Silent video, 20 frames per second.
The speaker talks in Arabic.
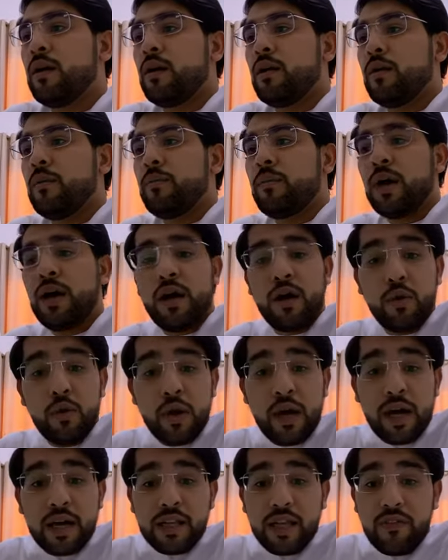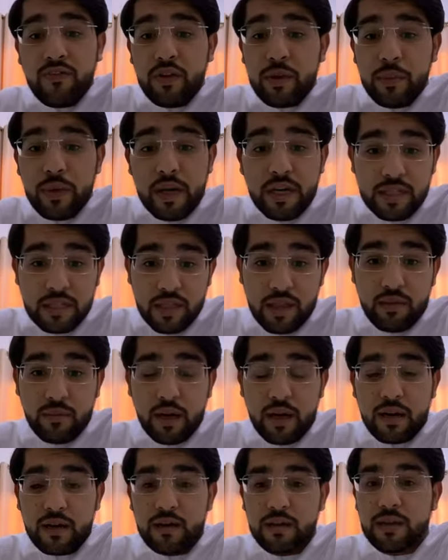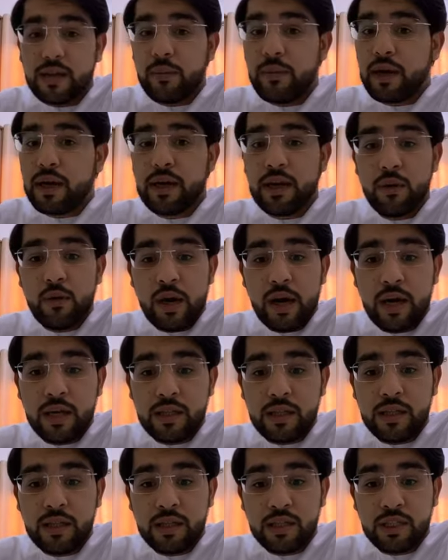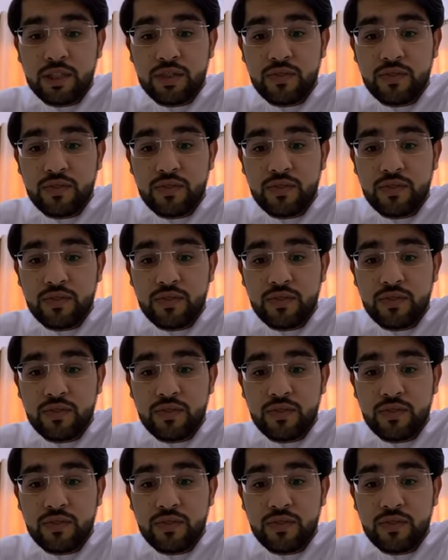ما هو هدفي من الاستثمار طبعا كل واحد يدش